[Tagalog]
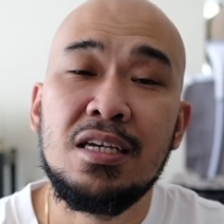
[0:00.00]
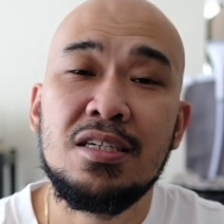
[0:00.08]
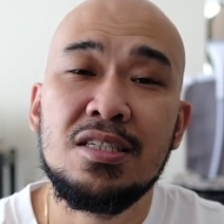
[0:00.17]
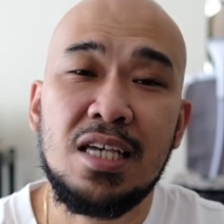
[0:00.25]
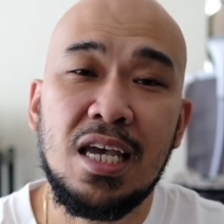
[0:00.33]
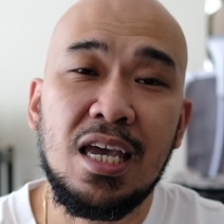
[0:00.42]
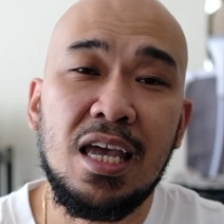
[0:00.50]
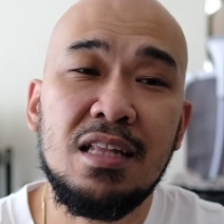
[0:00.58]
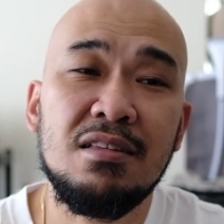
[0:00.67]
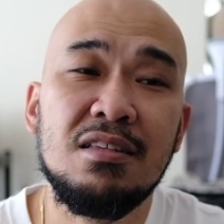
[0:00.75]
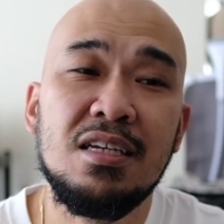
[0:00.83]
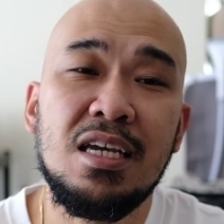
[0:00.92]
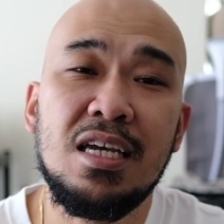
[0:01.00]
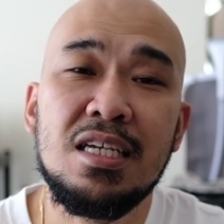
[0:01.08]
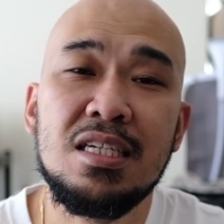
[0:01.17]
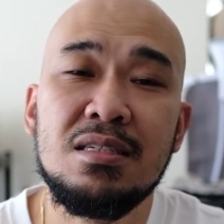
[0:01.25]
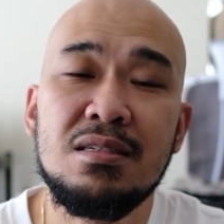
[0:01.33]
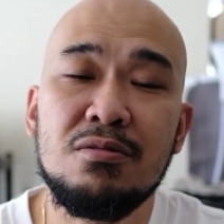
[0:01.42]
Second
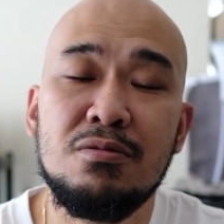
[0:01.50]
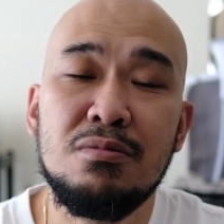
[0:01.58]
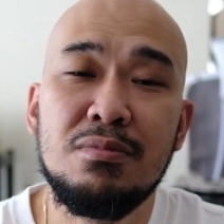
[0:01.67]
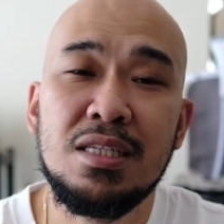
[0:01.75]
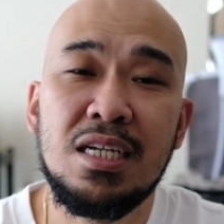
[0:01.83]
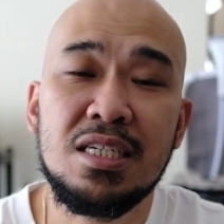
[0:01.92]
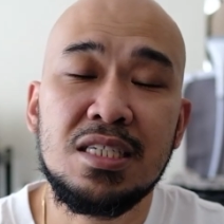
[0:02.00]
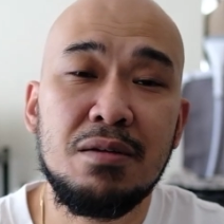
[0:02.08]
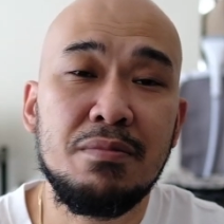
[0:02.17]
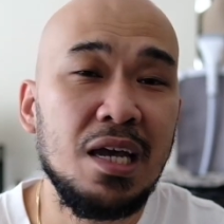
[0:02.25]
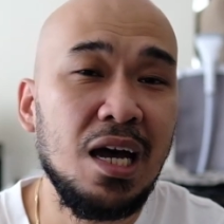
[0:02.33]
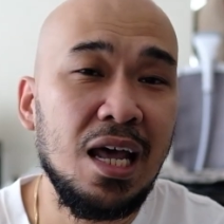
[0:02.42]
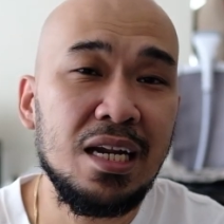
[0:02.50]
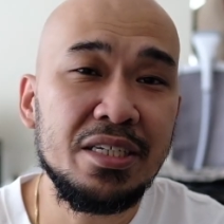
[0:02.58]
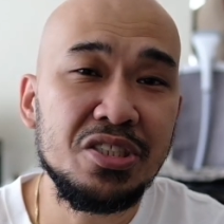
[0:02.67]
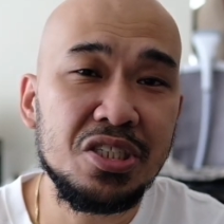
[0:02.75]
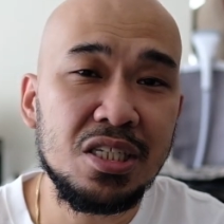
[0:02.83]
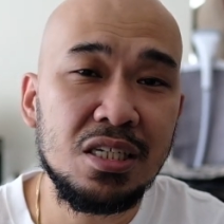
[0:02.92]
is kung madalas kayo may
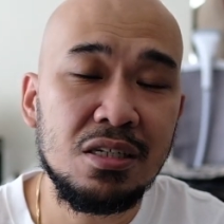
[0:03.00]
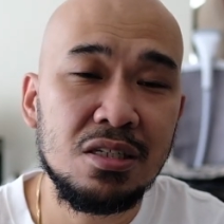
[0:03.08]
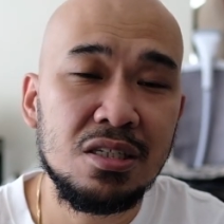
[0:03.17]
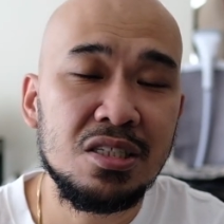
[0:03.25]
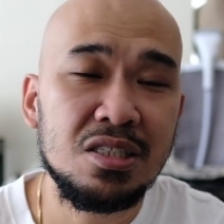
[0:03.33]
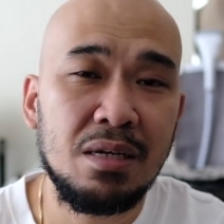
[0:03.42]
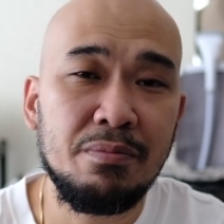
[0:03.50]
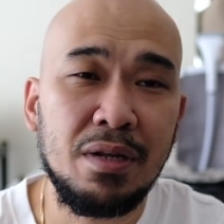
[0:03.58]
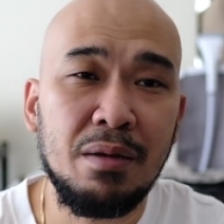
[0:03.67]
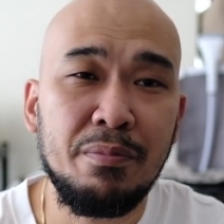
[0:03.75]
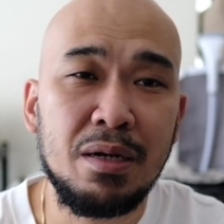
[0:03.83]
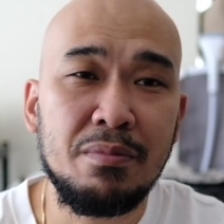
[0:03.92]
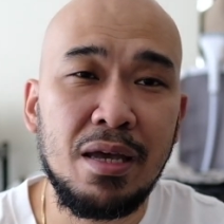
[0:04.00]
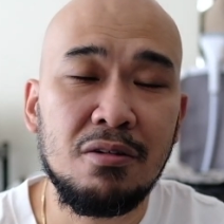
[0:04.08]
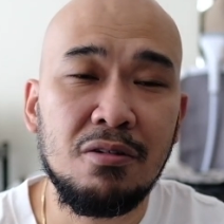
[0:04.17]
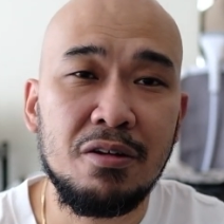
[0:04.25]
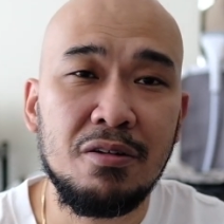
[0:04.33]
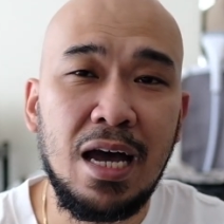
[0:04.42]
allergy, syempre pag
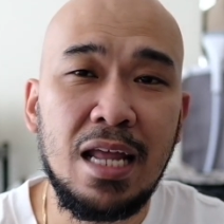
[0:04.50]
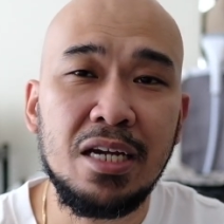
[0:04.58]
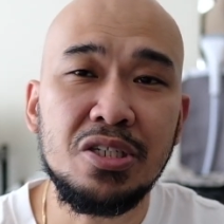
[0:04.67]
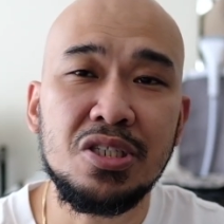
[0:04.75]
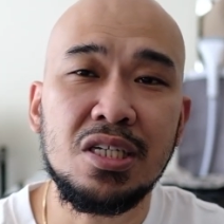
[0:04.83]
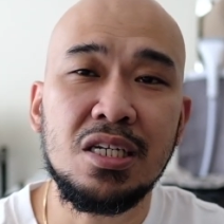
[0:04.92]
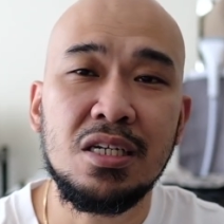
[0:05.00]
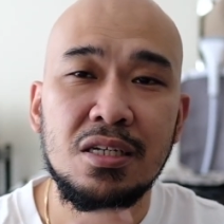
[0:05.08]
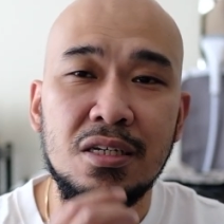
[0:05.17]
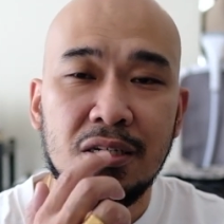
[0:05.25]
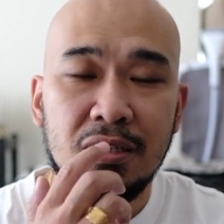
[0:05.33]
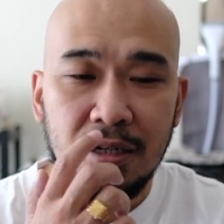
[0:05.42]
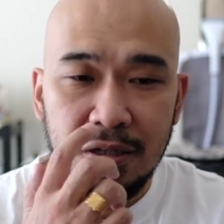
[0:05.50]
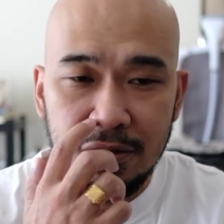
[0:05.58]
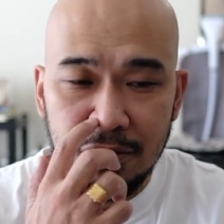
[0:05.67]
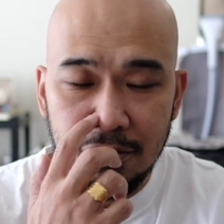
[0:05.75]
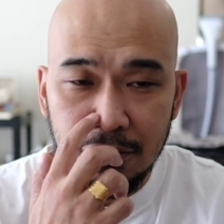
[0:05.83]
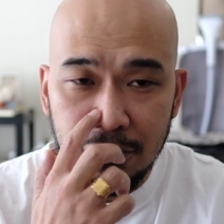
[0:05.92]
meron kayong allergy,
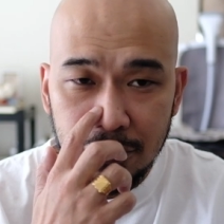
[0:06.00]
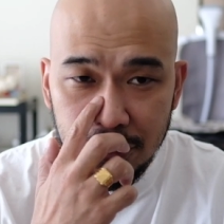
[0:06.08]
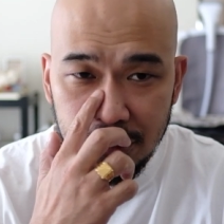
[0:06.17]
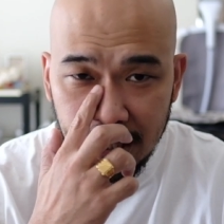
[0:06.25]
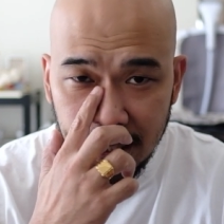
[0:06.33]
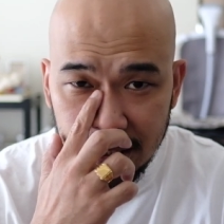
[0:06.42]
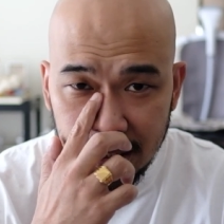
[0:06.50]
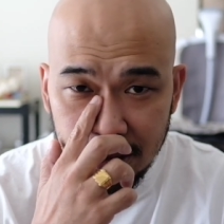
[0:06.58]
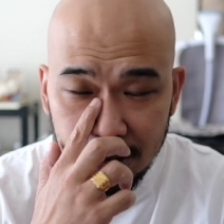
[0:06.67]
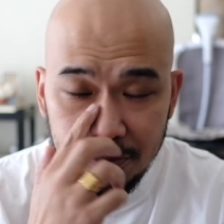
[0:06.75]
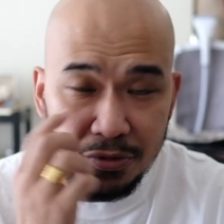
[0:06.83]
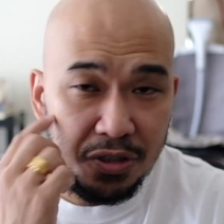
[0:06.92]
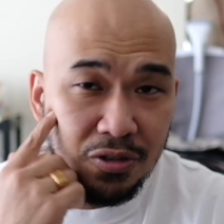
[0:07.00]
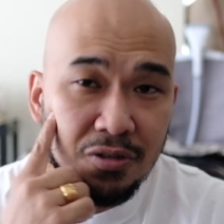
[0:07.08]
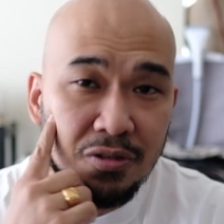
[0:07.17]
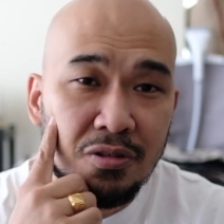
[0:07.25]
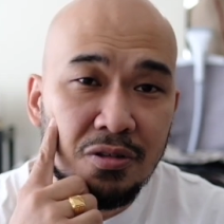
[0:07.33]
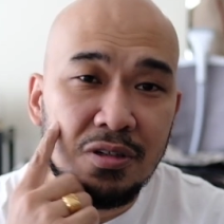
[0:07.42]
yung eustachian tube nyo,
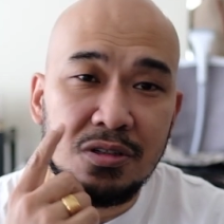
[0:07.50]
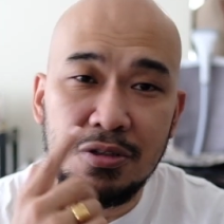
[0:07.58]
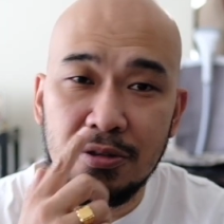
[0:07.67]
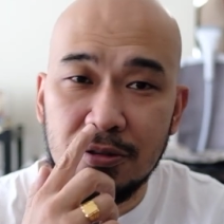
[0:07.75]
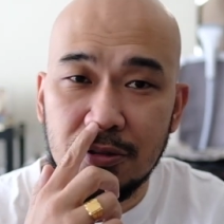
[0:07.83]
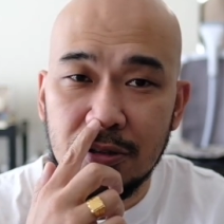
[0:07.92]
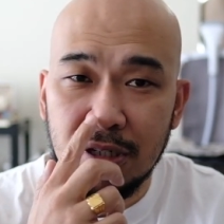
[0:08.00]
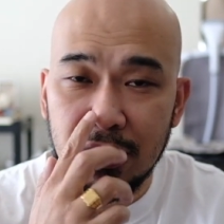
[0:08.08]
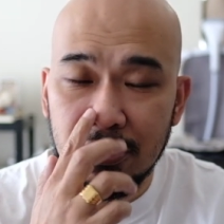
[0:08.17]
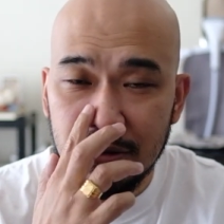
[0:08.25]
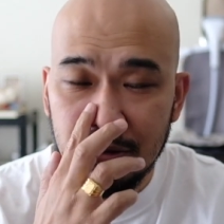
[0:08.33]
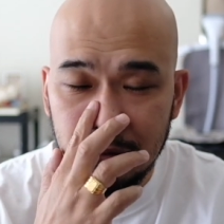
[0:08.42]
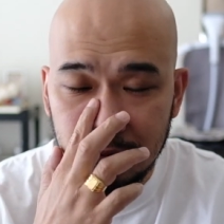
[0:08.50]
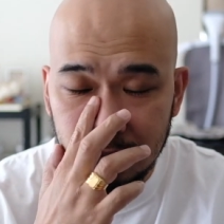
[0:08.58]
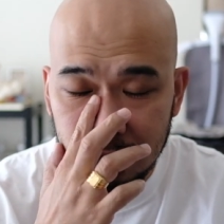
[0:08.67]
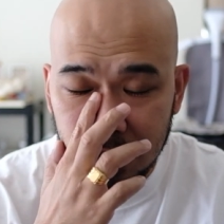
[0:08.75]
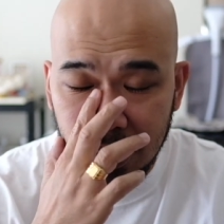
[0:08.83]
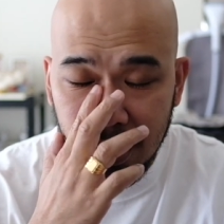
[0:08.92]
yung inyong
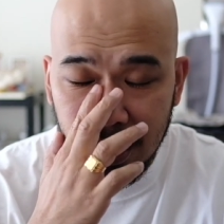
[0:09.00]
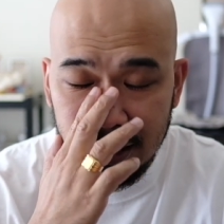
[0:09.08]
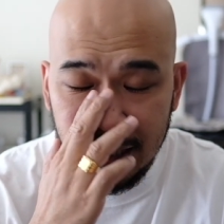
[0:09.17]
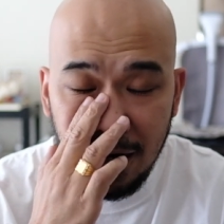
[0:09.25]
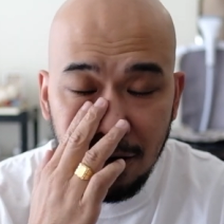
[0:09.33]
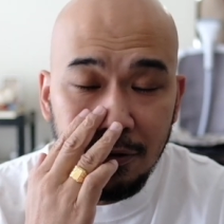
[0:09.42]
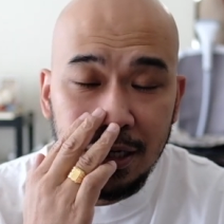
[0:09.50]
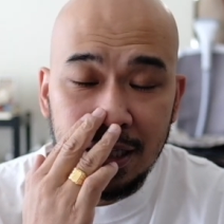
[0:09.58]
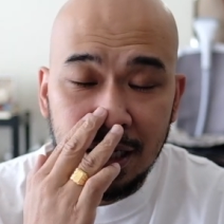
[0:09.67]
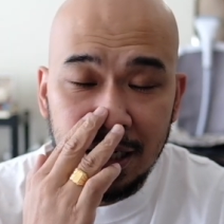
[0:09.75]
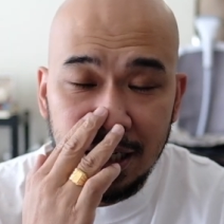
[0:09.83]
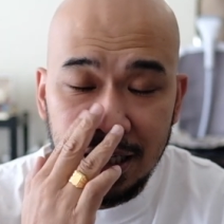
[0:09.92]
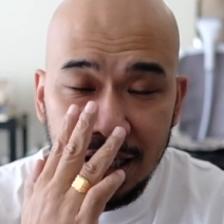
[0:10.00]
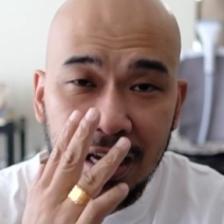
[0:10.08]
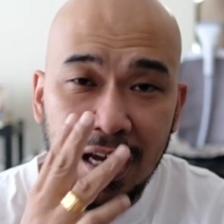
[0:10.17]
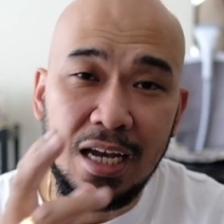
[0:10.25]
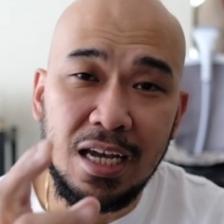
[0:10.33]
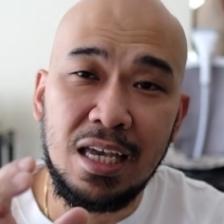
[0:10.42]
uh, daungan ng
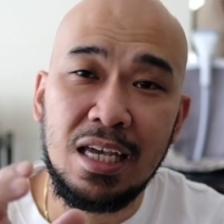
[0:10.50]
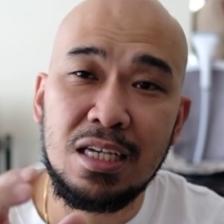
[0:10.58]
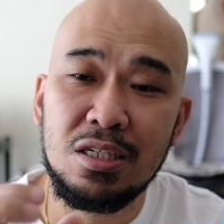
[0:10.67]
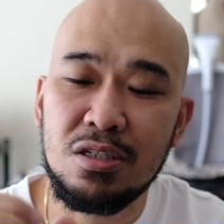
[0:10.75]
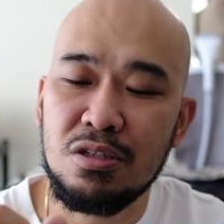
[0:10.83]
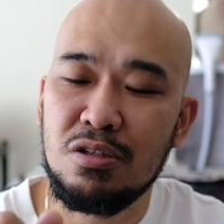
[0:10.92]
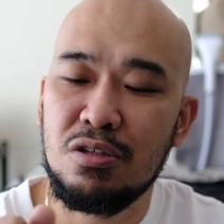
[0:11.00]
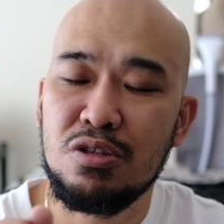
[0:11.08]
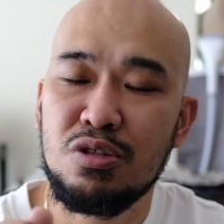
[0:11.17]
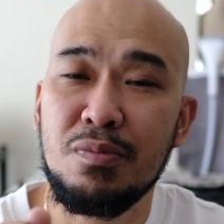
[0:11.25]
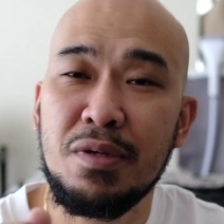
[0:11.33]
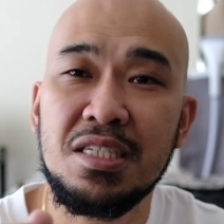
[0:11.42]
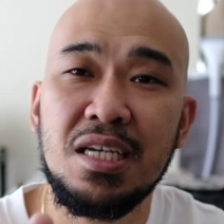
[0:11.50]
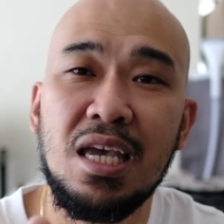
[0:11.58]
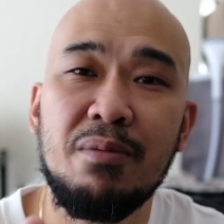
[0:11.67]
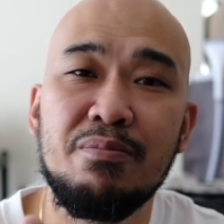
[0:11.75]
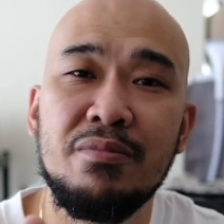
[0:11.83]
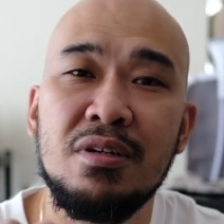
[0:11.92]
hininga eh sumisikip.